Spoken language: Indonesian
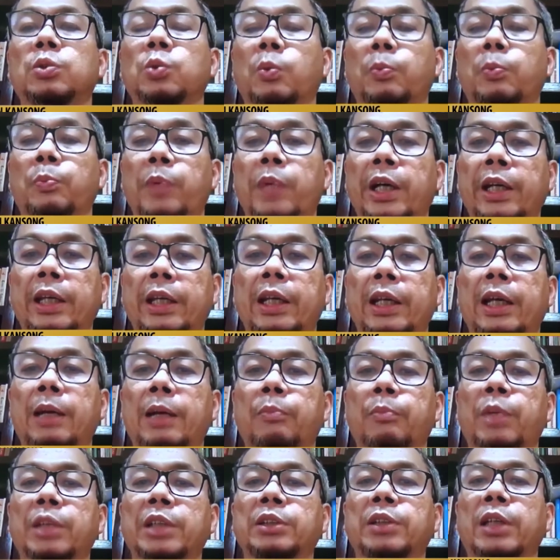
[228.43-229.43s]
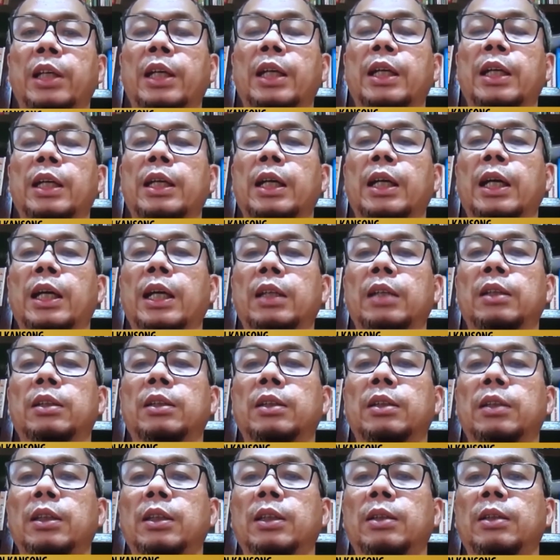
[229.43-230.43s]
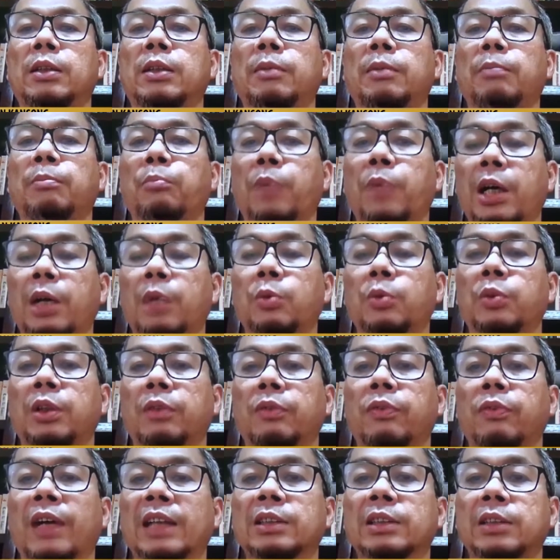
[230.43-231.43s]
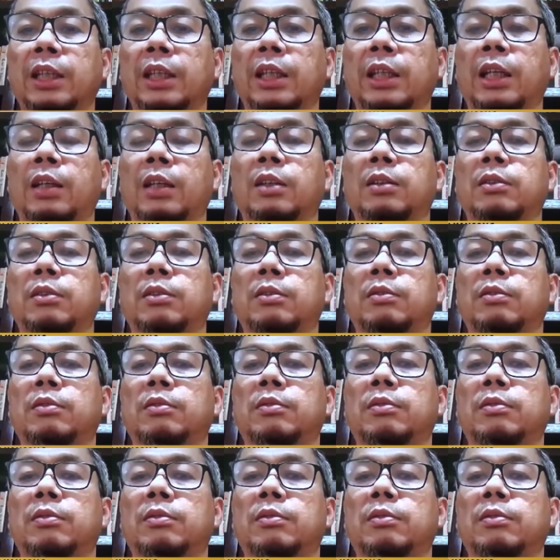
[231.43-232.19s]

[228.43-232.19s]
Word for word: supaya masyarakat mau divaksin.